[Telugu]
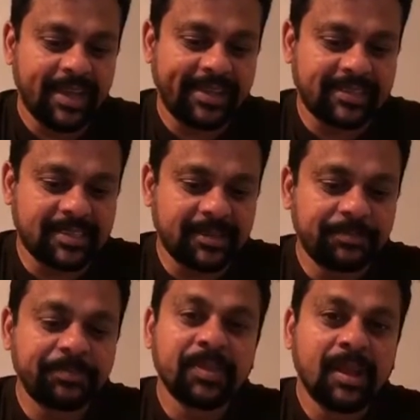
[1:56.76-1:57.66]
నెక్స్ట్
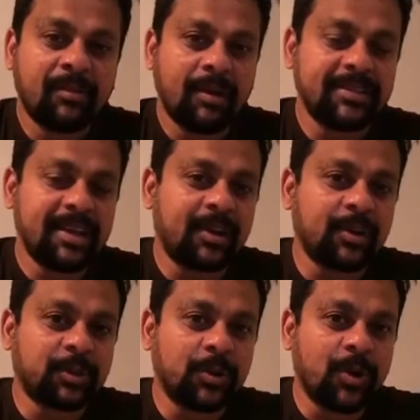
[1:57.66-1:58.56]
వైజాగ్
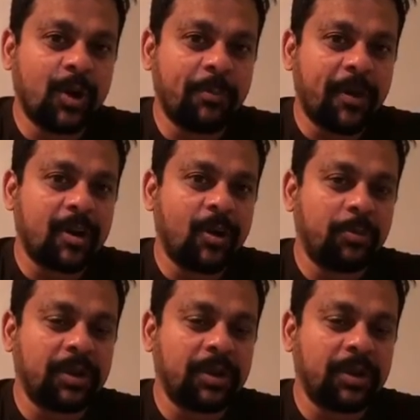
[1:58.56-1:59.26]
తూగో పాగో